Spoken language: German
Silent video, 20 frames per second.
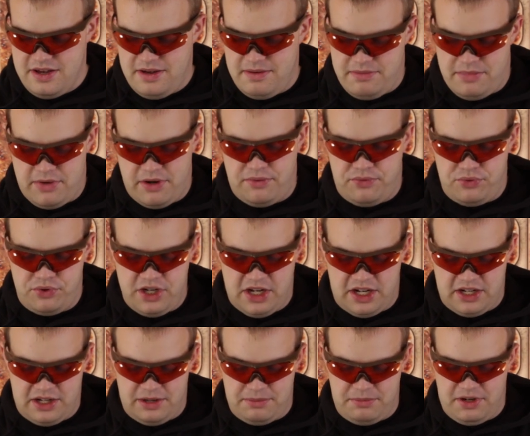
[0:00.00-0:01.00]
mal für die
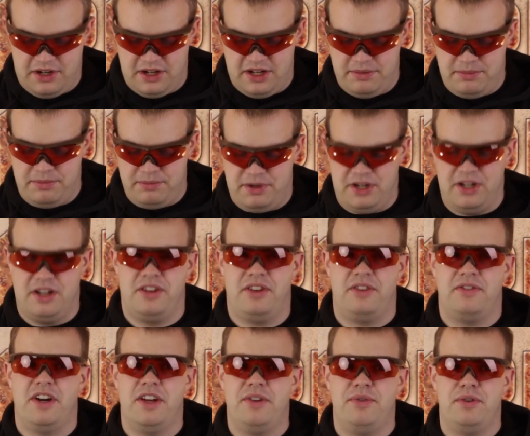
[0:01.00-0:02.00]
anderen Brillen. Ich
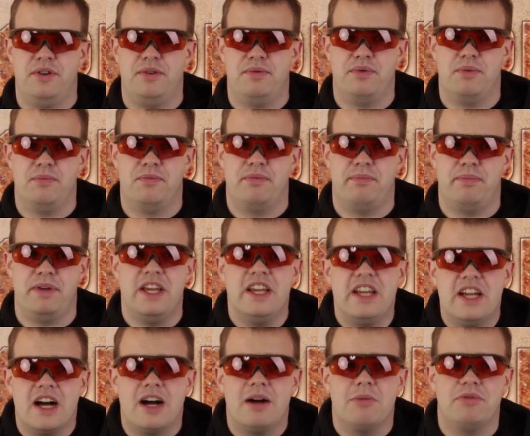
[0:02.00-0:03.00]
weiß, für die 5B
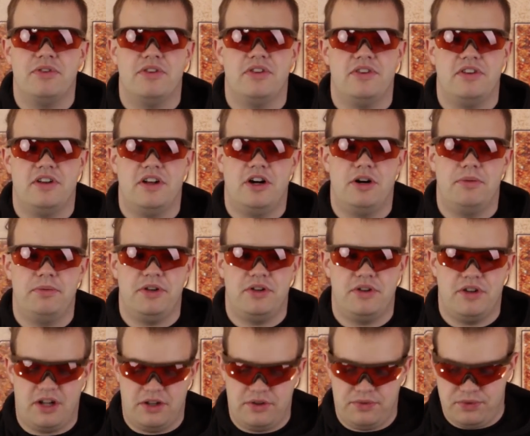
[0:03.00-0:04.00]
gab es das, glaube ich,
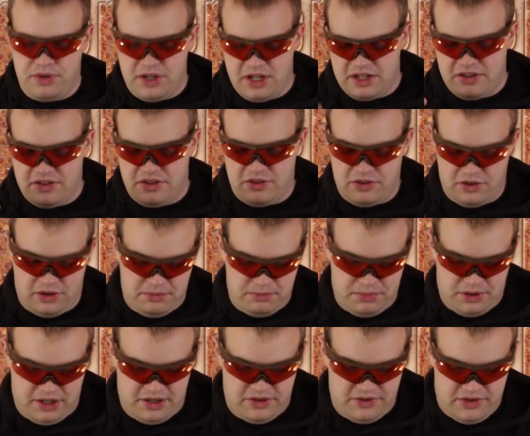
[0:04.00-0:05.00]
noch. Also für die ganze
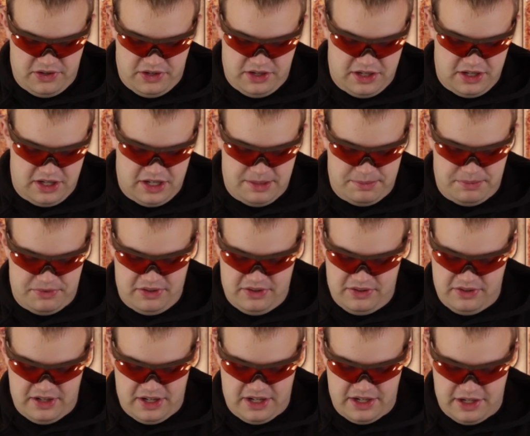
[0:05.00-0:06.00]
Sonnenbrillenserie gab es
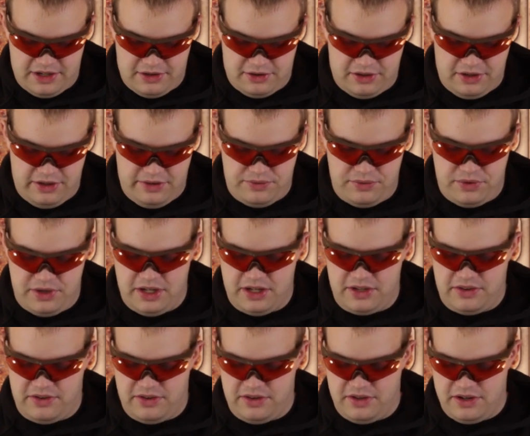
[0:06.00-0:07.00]
das. Leider noch nicht für die
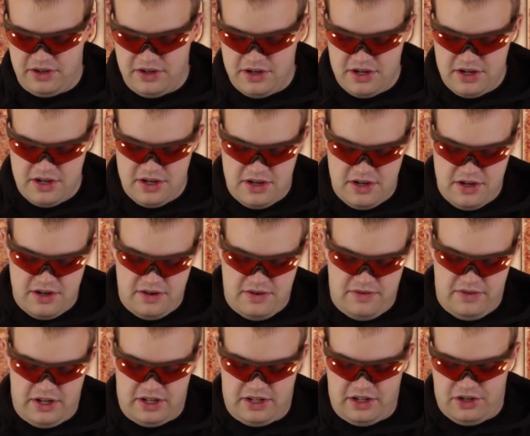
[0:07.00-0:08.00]
ganzen
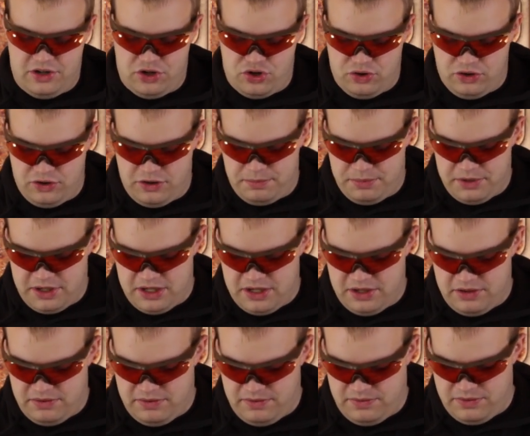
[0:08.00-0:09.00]
wirklichen
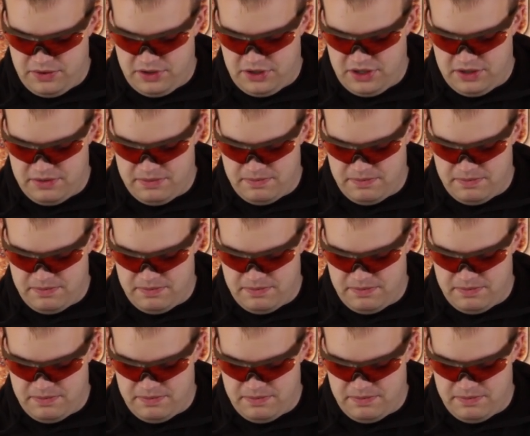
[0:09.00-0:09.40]
Schutzbrillen und für die,